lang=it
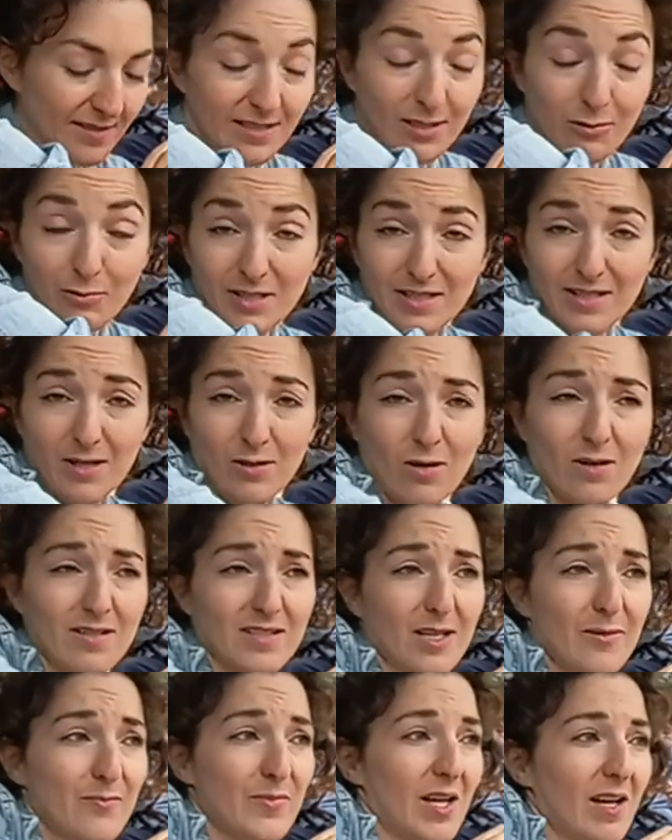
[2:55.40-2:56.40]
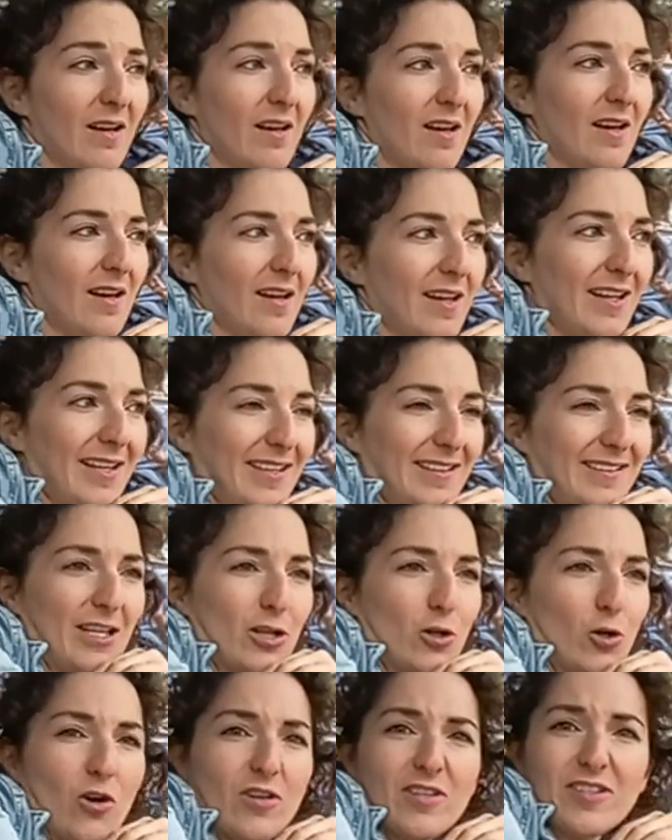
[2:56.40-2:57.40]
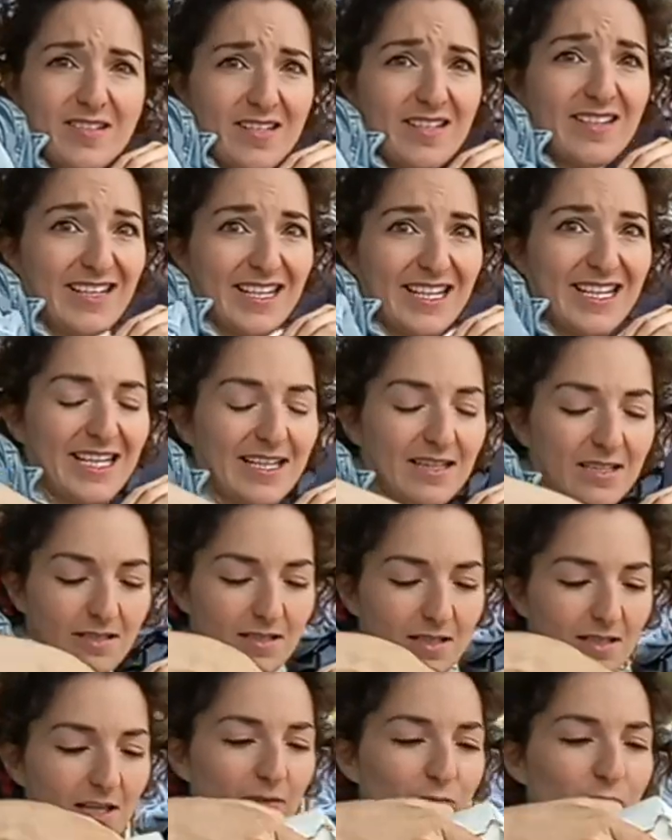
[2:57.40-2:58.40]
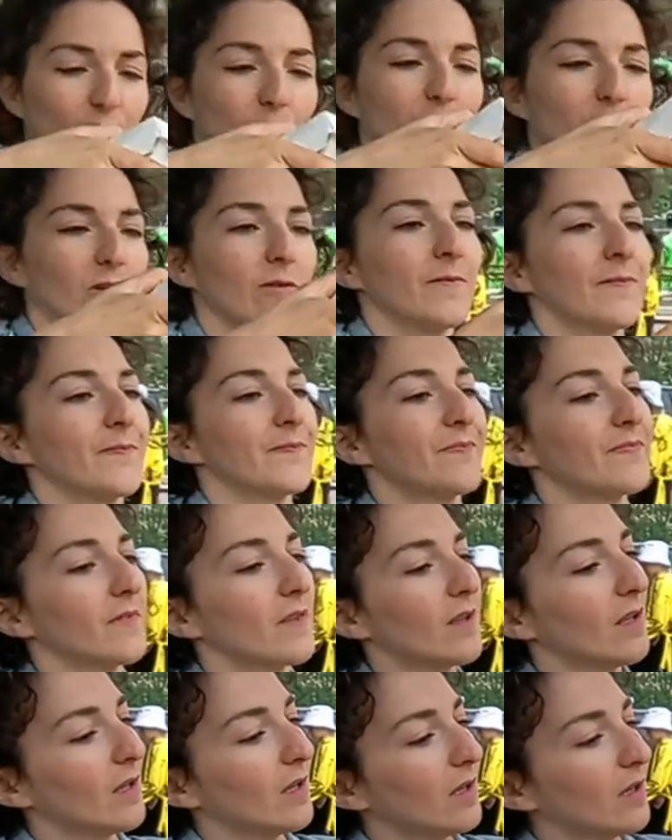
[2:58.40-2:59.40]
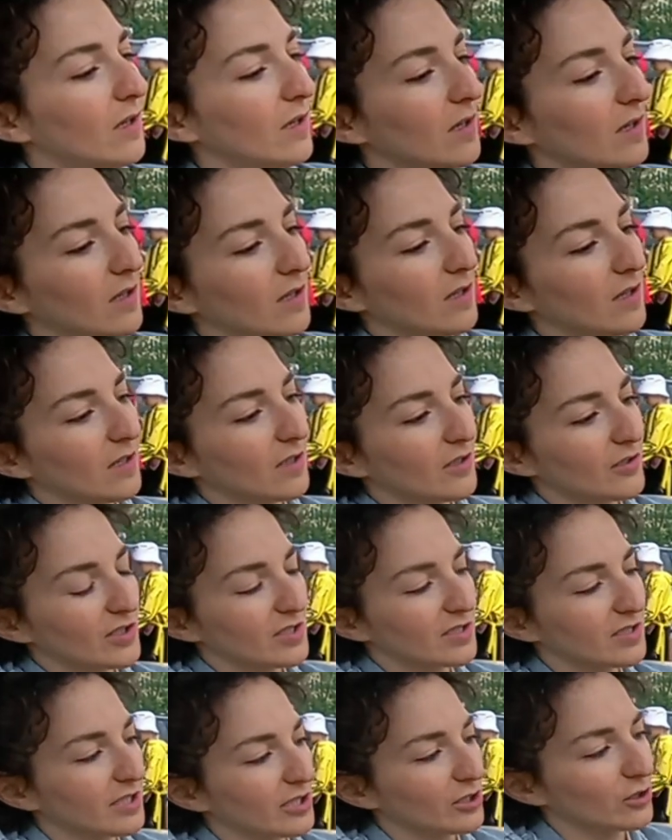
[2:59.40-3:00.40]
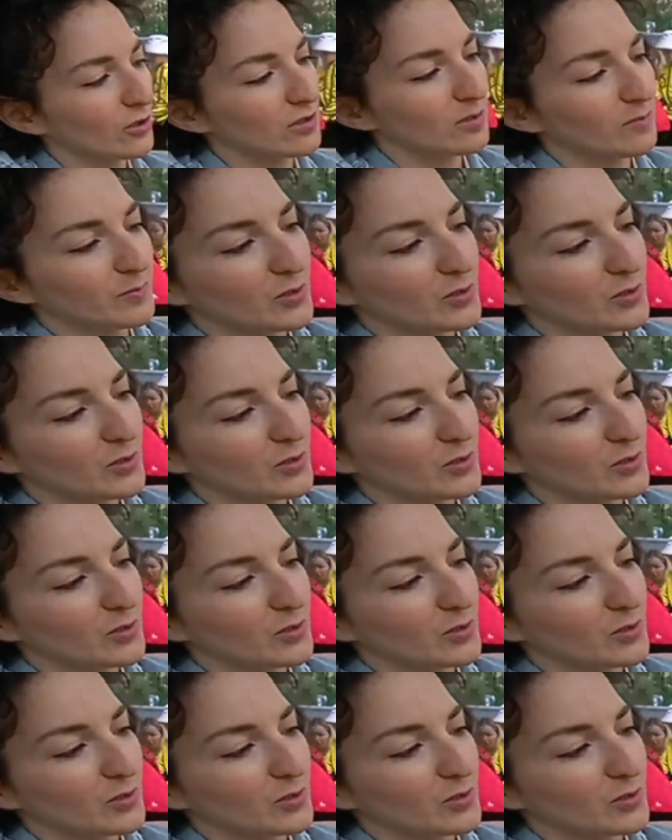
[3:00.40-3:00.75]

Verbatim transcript: anche questa cosa abbia dei costi e richieda del lavoro. C'è scritto